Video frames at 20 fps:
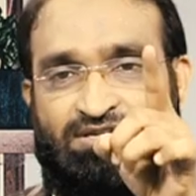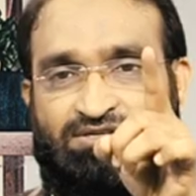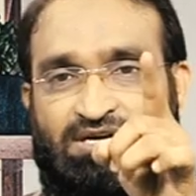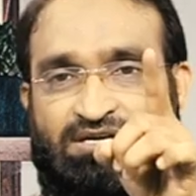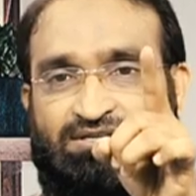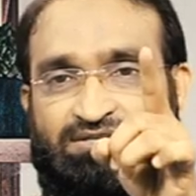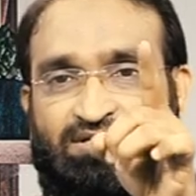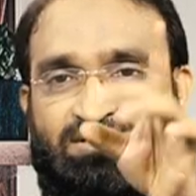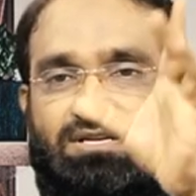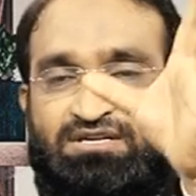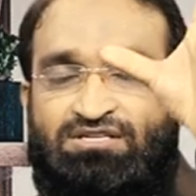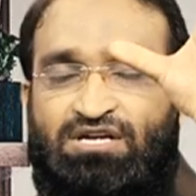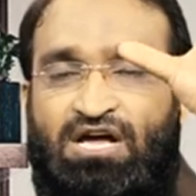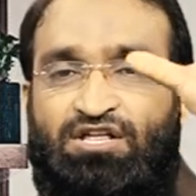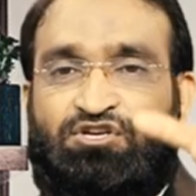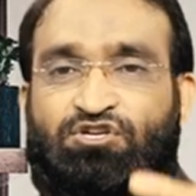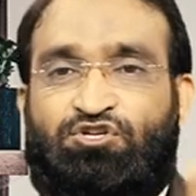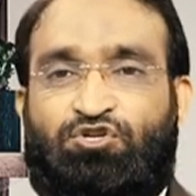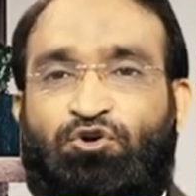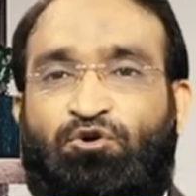సక్సెస్ని
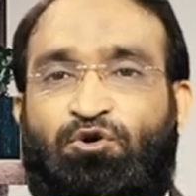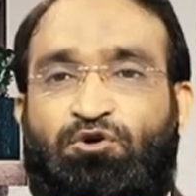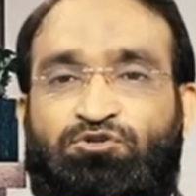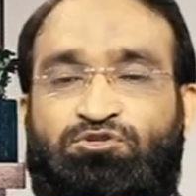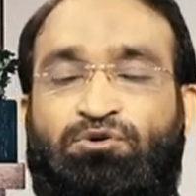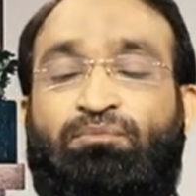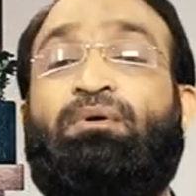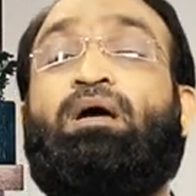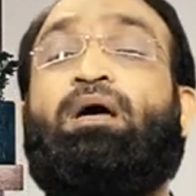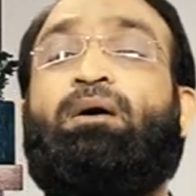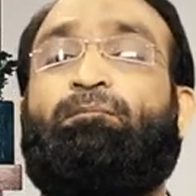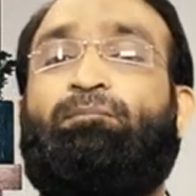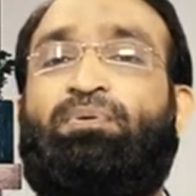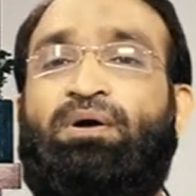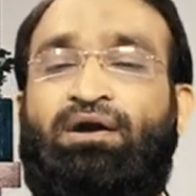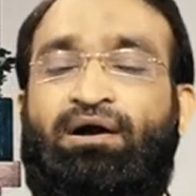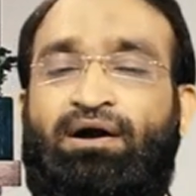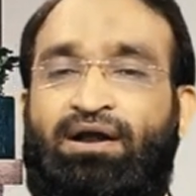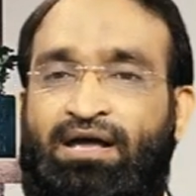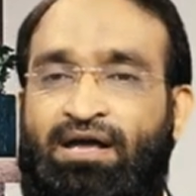సాధించడం కోసం
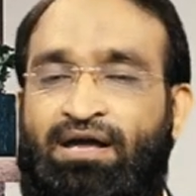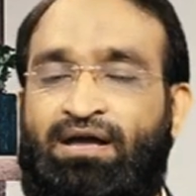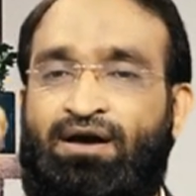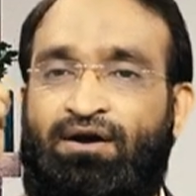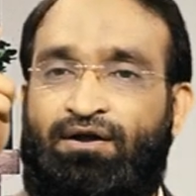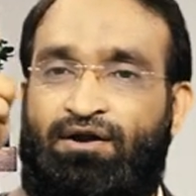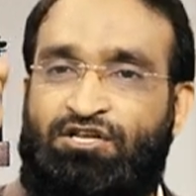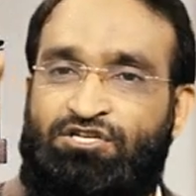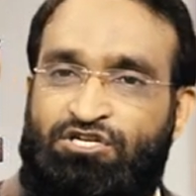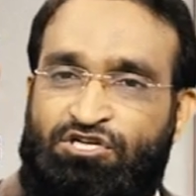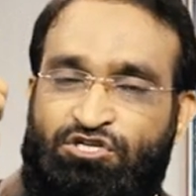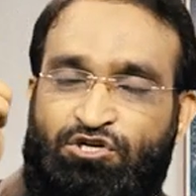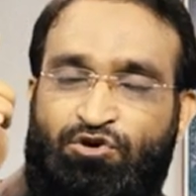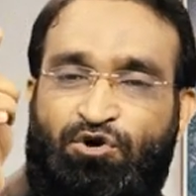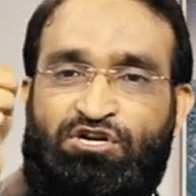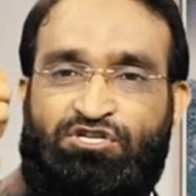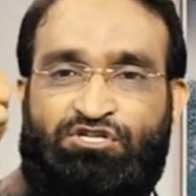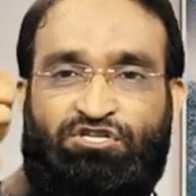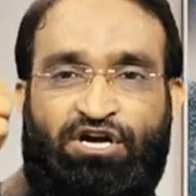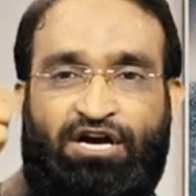బీ రెడీ రిజిస్టర్
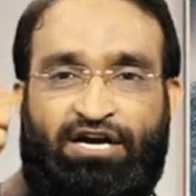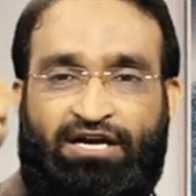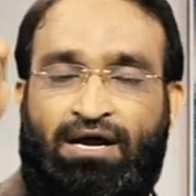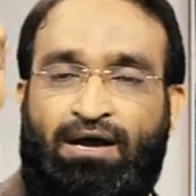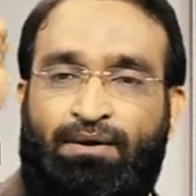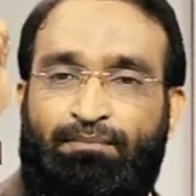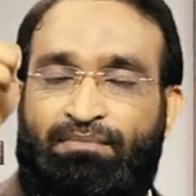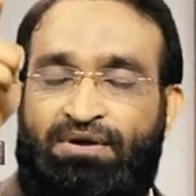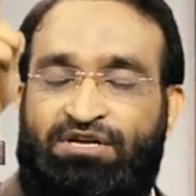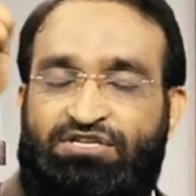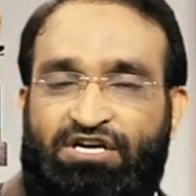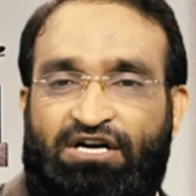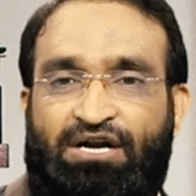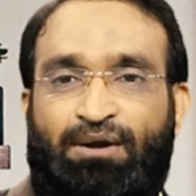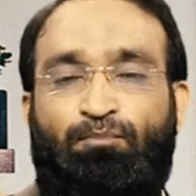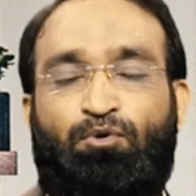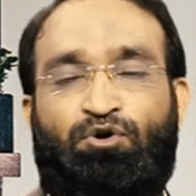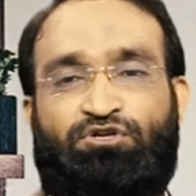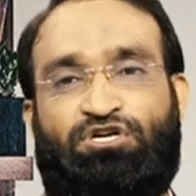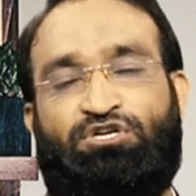యువర్ సీట్ మీ
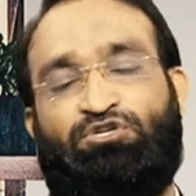సీట్ని బుక్